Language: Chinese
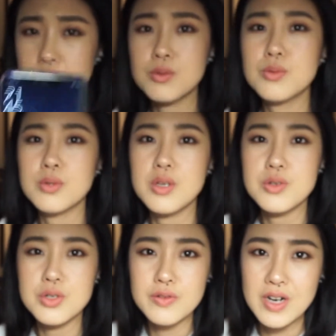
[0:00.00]
十五，也
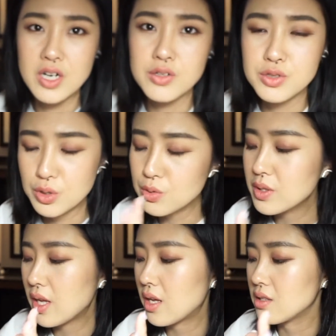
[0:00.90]
就是晚上九
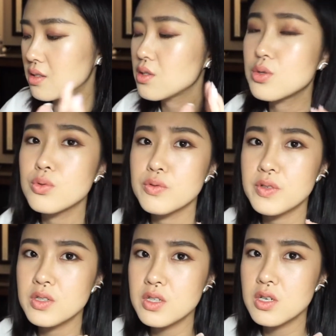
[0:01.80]
点四十五
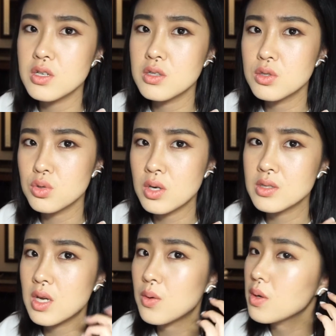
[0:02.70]
分。这妆
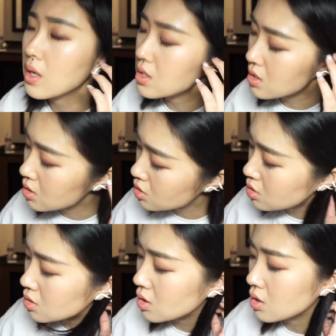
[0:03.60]
在我脸上
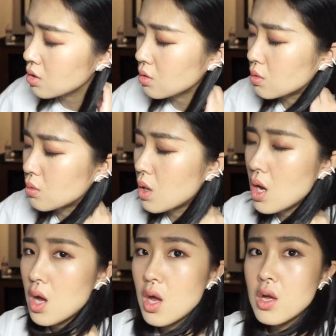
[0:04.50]
持了有
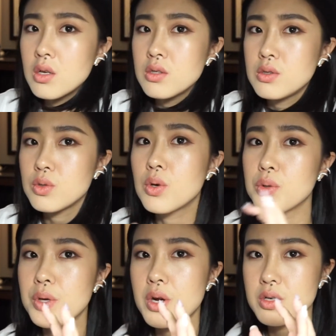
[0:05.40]
九个
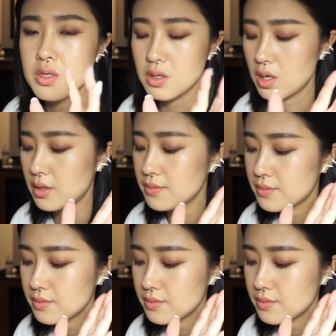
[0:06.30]
多小时了。